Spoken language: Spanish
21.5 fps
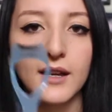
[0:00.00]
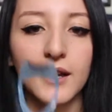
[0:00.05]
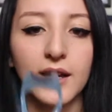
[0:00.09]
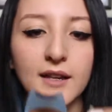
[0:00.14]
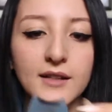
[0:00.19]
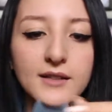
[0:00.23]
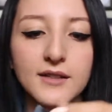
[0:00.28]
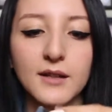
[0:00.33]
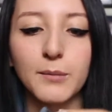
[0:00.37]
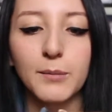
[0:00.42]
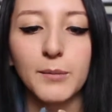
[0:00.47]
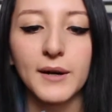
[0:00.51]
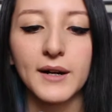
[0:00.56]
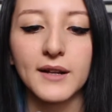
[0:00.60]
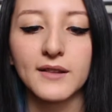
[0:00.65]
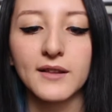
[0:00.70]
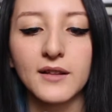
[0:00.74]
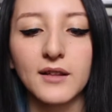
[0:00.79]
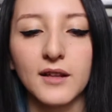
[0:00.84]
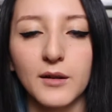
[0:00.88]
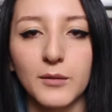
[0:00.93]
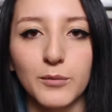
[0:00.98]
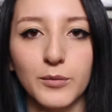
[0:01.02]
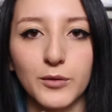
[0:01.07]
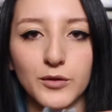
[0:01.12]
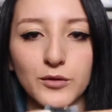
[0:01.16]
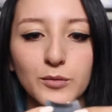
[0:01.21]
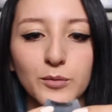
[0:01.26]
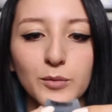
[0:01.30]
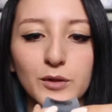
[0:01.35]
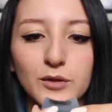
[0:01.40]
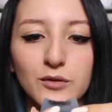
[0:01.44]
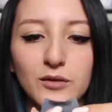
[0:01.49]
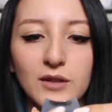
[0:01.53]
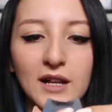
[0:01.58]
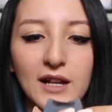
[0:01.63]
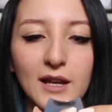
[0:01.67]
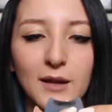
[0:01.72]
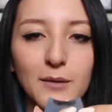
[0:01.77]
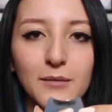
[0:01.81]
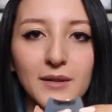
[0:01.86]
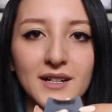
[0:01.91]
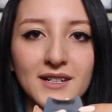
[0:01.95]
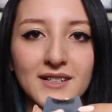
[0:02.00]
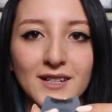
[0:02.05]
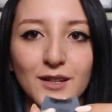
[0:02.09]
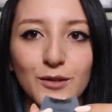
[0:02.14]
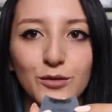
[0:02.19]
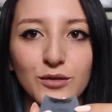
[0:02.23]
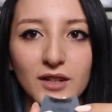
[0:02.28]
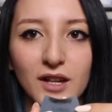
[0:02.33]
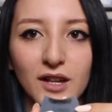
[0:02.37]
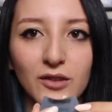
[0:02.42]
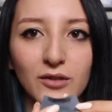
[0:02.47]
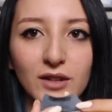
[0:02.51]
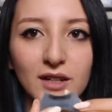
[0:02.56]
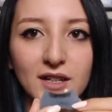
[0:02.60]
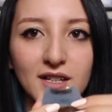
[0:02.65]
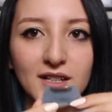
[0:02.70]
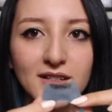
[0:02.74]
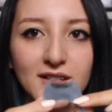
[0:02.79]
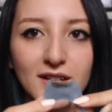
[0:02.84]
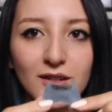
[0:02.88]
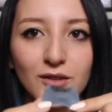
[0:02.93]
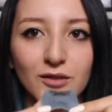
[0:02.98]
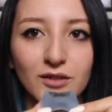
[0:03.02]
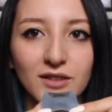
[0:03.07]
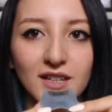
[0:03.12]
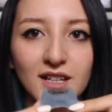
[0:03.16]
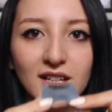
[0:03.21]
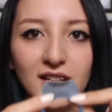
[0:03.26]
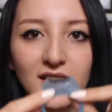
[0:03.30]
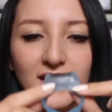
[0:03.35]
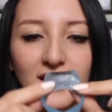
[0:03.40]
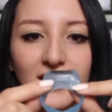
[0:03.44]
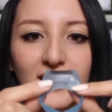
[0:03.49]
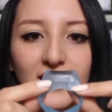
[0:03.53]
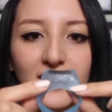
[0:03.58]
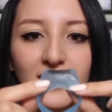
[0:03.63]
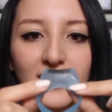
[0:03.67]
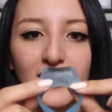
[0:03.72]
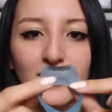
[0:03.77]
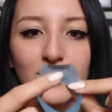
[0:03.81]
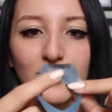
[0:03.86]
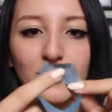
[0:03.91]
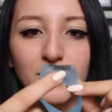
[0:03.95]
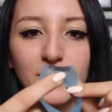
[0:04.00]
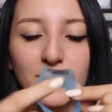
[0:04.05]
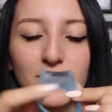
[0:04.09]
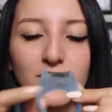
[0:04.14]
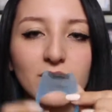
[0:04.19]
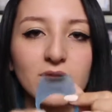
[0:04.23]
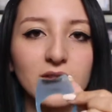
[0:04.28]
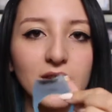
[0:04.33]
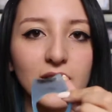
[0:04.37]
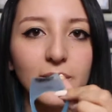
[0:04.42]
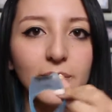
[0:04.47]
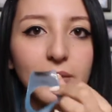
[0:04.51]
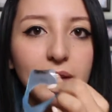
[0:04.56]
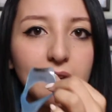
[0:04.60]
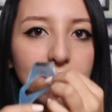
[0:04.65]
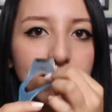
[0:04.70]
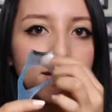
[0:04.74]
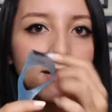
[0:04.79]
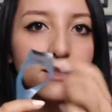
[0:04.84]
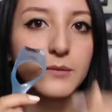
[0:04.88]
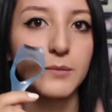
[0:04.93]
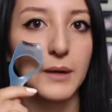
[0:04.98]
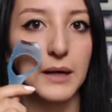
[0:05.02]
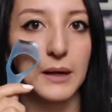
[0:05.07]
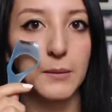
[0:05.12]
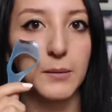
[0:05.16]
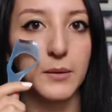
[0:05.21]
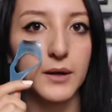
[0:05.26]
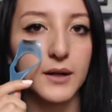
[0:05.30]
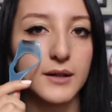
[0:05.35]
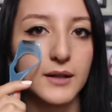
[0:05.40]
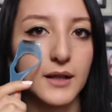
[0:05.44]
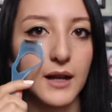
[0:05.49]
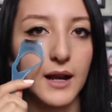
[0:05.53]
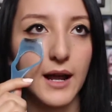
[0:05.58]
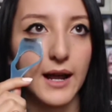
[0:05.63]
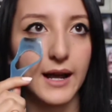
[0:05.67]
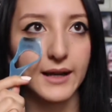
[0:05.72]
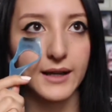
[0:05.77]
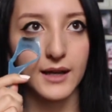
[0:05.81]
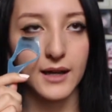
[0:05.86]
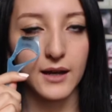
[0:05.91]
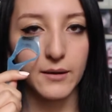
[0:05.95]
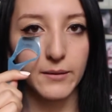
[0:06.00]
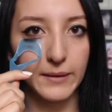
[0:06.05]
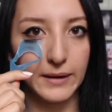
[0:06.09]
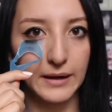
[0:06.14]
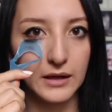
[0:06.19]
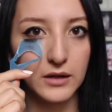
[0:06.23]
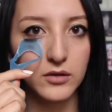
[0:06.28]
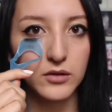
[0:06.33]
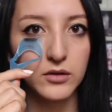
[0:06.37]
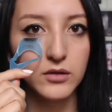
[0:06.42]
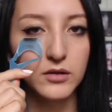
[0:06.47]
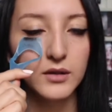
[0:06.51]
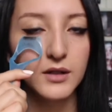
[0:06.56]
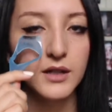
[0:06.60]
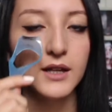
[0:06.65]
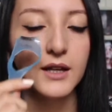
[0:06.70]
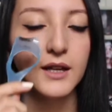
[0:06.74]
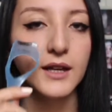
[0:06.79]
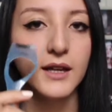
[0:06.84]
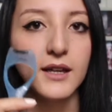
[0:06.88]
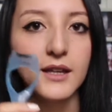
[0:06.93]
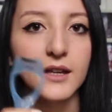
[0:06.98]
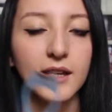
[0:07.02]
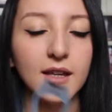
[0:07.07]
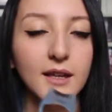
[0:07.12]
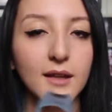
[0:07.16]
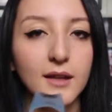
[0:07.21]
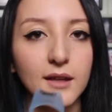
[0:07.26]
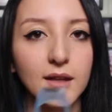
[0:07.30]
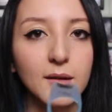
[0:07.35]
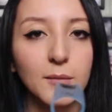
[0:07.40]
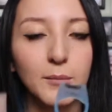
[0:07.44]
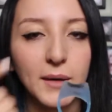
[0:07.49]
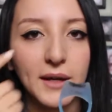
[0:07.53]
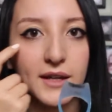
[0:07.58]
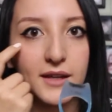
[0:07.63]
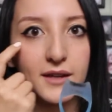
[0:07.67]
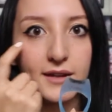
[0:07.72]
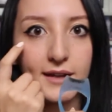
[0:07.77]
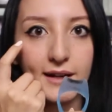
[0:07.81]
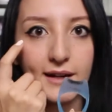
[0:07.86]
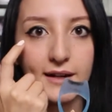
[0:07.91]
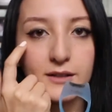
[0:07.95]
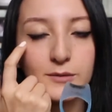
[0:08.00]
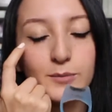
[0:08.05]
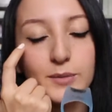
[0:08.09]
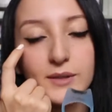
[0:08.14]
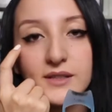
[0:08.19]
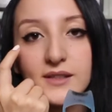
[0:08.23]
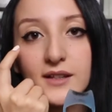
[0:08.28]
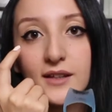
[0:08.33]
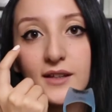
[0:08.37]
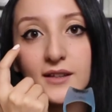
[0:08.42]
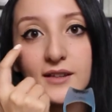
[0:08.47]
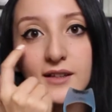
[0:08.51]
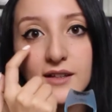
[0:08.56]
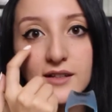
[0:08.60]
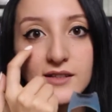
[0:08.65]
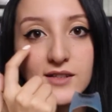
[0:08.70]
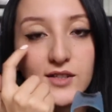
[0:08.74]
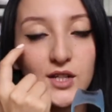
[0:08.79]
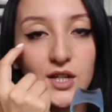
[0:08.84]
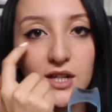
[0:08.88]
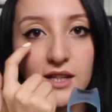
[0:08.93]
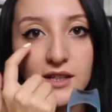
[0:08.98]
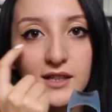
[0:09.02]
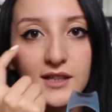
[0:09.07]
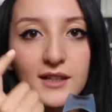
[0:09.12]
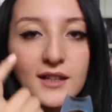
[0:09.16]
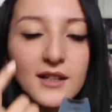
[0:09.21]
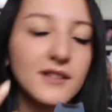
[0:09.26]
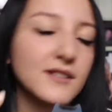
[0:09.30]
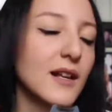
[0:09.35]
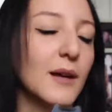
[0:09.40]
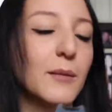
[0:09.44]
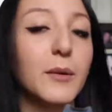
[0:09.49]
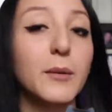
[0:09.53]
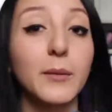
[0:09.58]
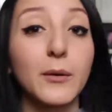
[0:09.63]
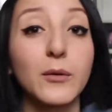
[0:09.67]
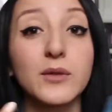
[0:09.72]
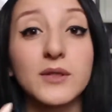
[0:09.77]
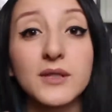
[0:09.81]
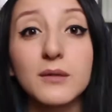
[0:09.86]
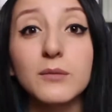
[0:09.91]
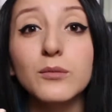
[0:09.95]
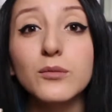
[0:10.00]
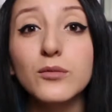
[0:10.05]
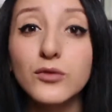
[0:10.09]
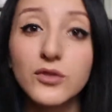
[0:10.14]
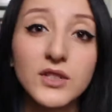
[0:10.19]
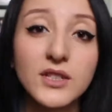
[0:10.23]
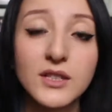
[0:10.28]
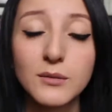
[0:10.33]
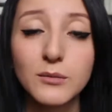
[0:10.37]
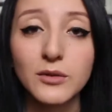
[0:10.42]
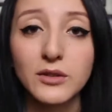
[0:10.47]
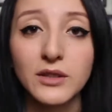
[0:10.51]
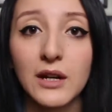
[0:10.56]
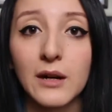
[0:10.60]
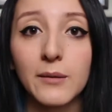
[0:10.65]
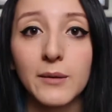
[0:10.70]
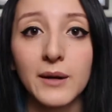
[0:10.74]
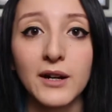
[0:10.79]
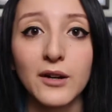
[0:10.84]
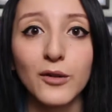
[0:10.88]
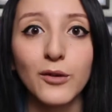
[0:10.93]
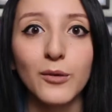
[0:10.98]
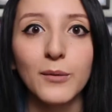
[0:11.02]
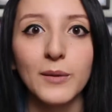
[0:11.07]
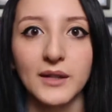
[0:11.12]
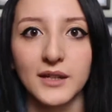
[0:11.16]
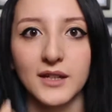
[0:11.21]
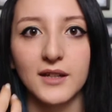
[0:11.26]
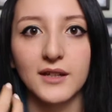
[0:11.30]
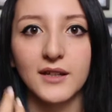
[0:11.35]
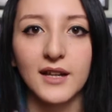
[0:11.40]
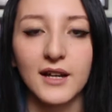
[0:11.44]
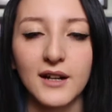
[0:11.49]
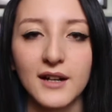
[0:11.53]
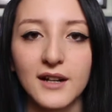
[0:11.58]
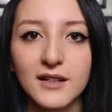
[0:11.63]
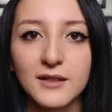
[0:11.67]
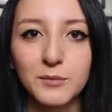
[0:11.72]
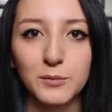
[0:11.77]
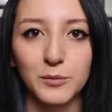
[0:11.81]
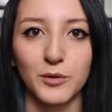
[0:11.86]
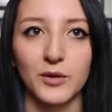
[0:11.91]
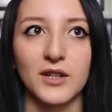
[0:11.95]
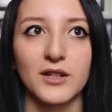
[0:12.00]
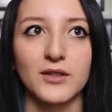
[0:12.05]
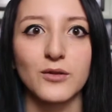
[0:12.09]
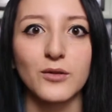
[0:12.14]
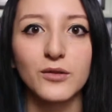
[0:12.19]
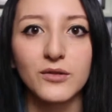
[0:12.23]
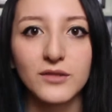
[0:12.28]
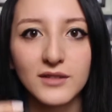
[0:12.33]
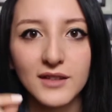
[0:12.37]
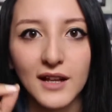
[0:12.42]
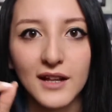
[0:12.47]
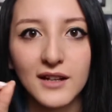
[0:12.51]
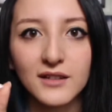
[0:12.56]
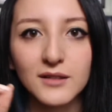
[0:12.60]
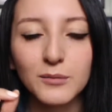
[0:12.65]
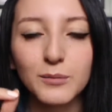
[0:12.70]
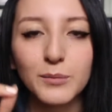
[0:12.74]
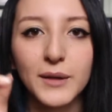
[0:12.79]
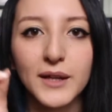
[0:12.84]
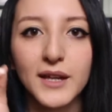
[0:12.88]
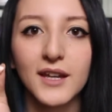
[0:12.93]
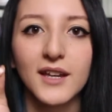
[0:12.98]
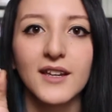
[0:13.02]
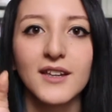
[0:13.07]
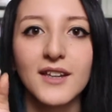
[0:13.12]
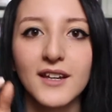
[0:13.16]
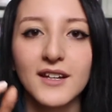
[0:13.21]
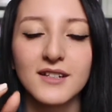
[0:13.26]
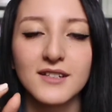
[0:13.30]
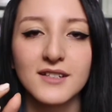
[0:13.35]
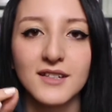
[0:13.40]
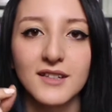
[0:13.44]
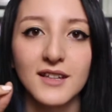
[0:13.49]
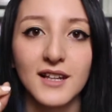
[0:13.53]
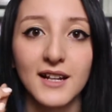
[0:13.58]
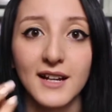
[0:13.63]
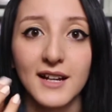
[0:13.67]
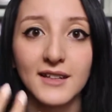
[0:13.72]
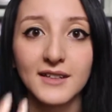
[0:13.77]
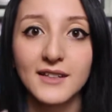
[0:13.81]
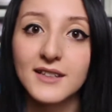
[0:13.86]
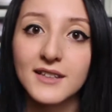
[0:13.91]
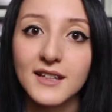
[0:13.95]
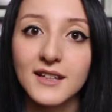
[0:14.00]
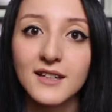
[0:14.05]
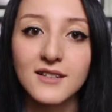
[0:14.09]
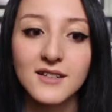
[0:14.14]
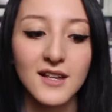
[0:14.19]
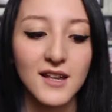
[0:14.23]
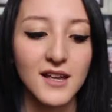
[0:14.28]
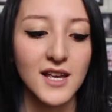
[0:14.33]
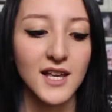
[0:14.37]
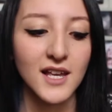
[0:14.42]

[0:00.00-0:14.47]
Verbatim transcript: Esta parte que por supuesto es la que más he usado, aquí se nota, está súper sucia. Esta es para ponértela aquí abajo y maquillar las pestañitas chiquititas. A mí me cuesta muchísimo trabajo maquillarlas porque son tan pequeñas y delgaditas